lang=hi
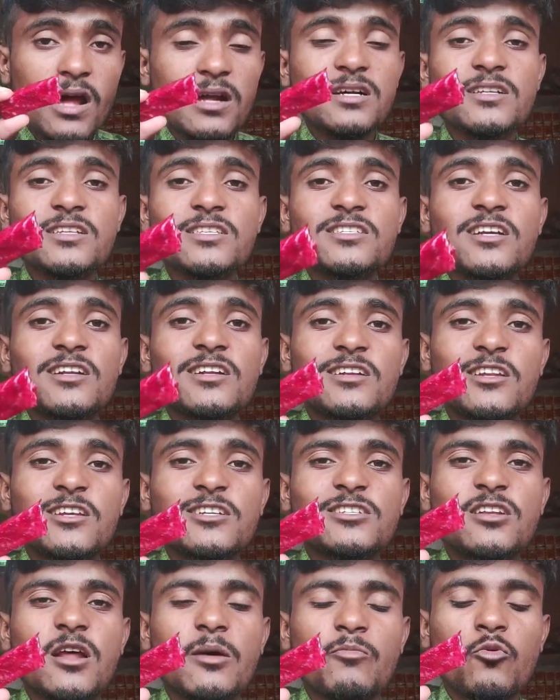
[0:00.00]
अगर इसका
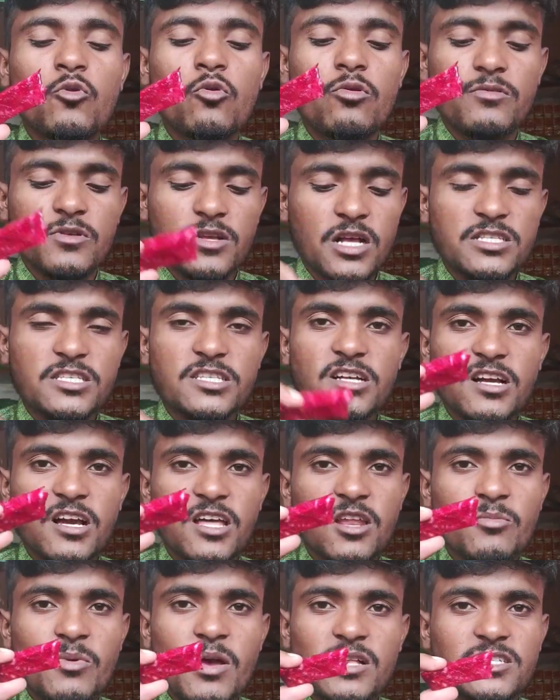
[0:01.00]
टेस्ट आपको कच्चा
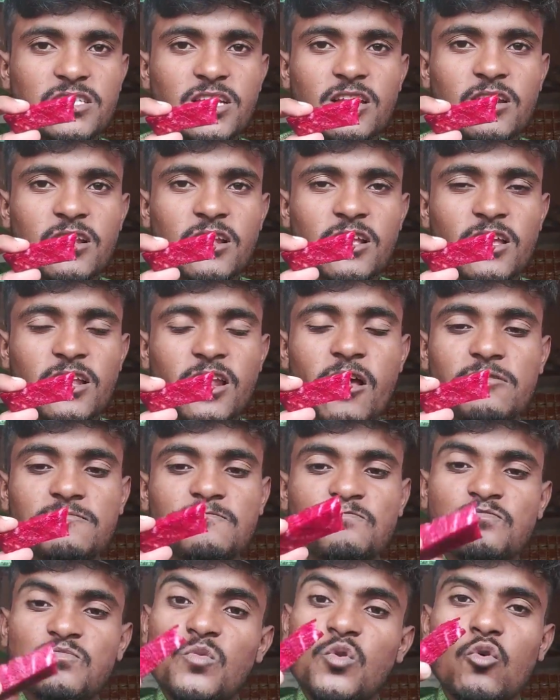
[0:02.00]
खाने में अच्छा नहीं लगे ना
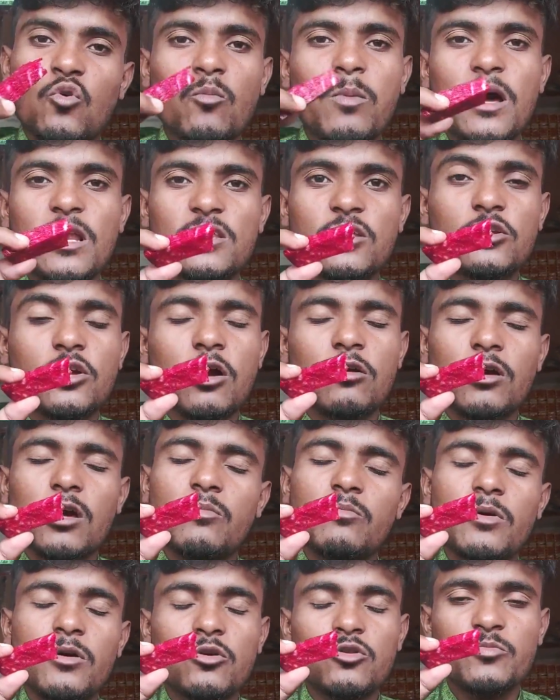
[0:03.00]
उबाल के खाओ
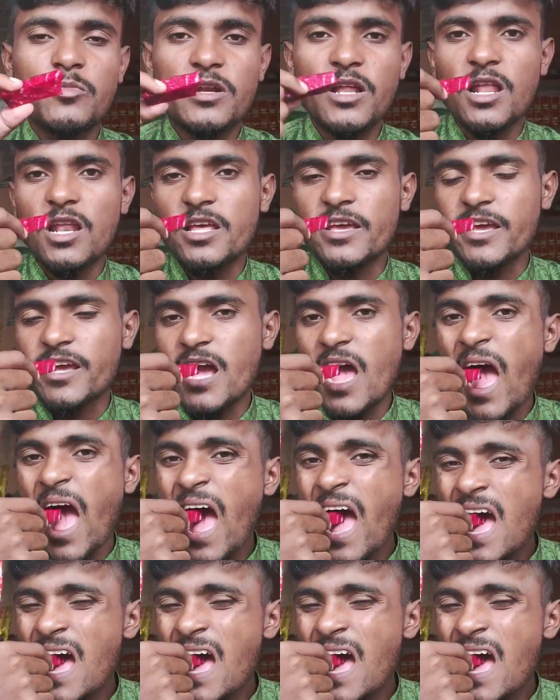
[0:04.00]
यार बहुत बढ़िया लगेगा